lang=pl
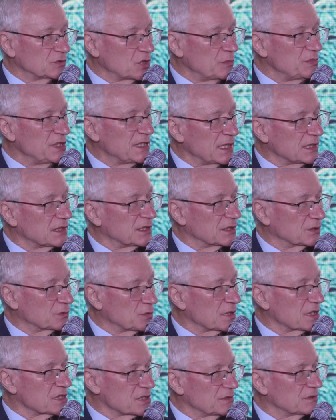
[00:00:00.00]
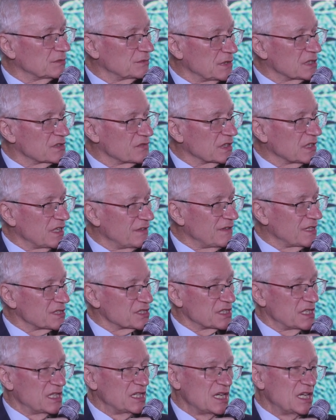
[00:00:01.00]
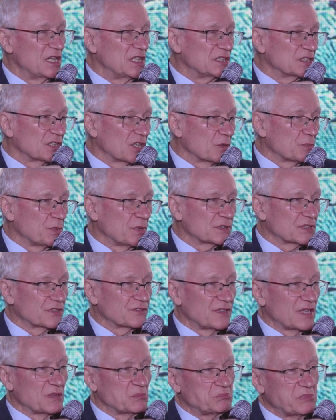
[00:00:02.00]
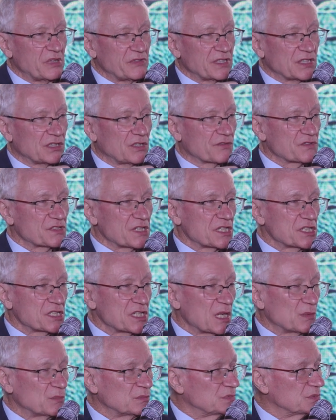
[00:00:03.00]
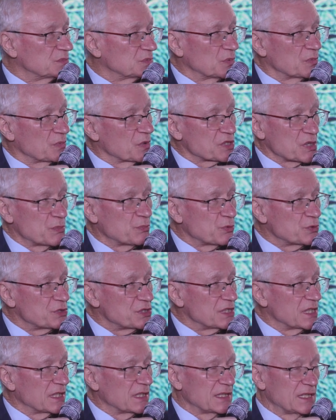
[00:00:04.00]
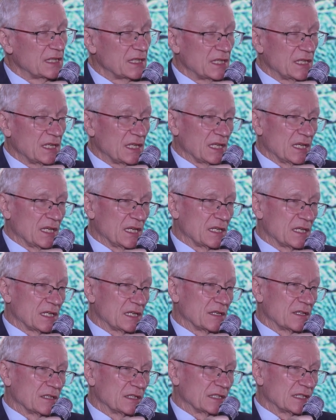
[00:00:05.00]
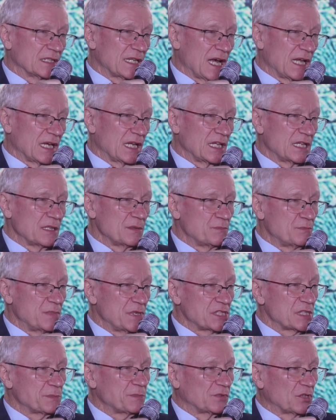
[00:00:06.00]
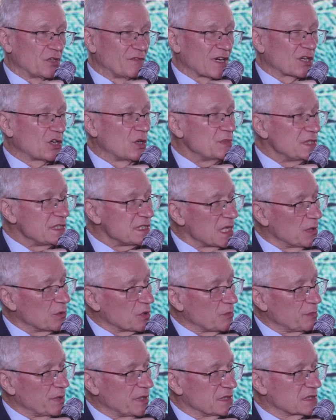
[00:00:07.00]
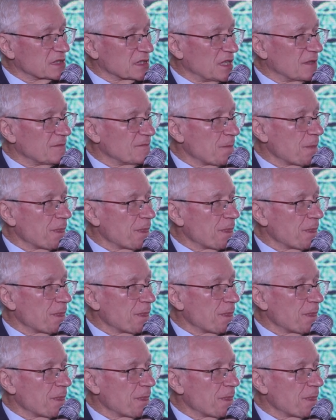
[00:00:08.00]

komitety, które są niezwykle ważne. To potrwa pewnie do września, może później. E, dalej będzie nowa Komisja Europejska